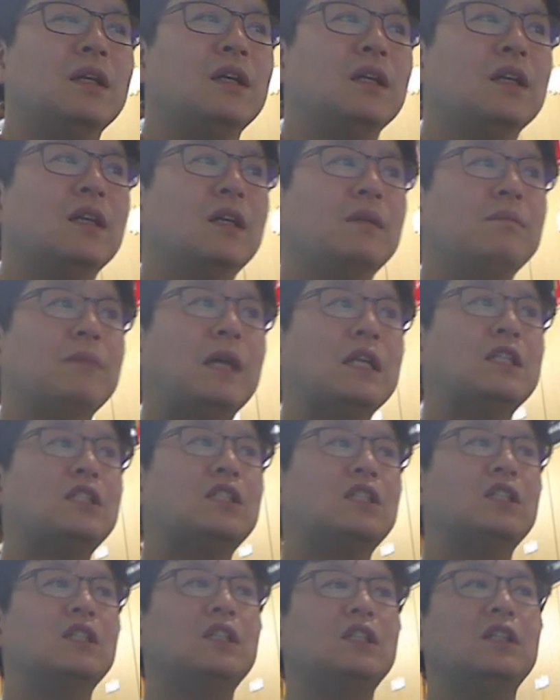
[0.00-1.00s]
그러니까
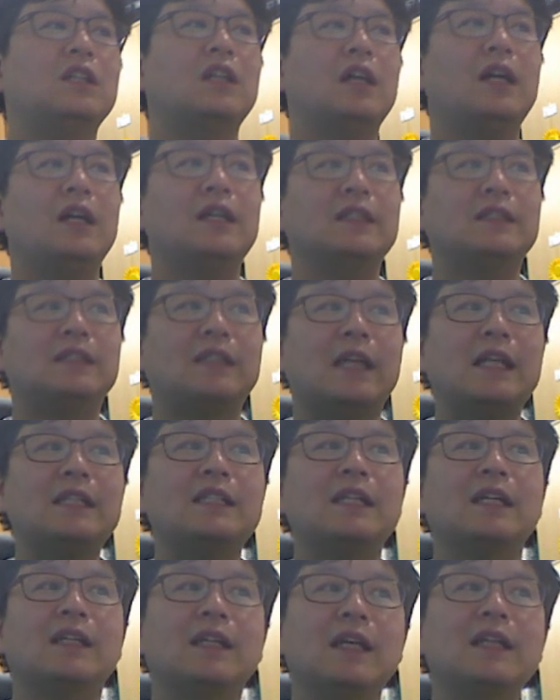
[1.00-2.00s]
마취가
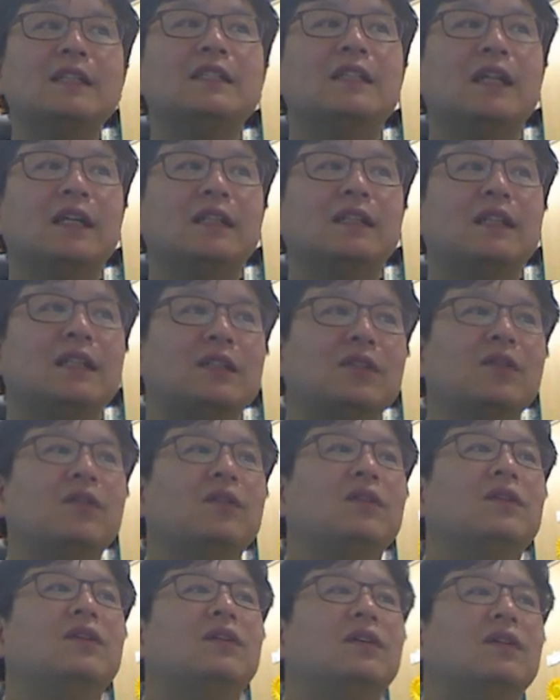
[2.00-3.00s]
살짝 깬 상태죠.
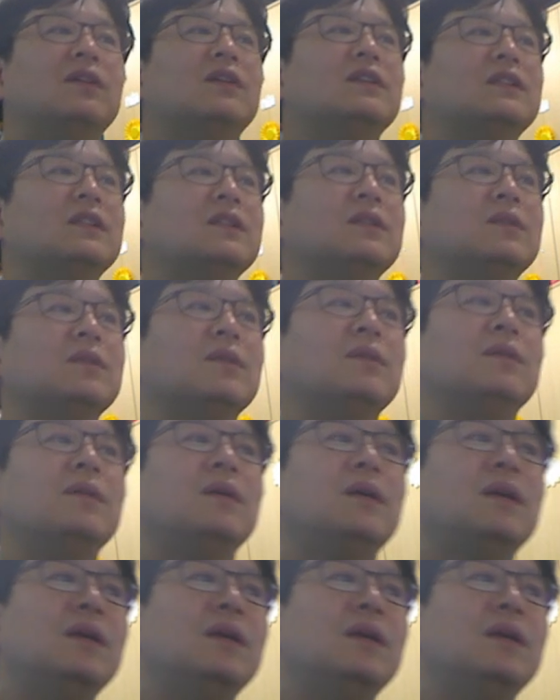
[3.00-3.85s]
어, 진통.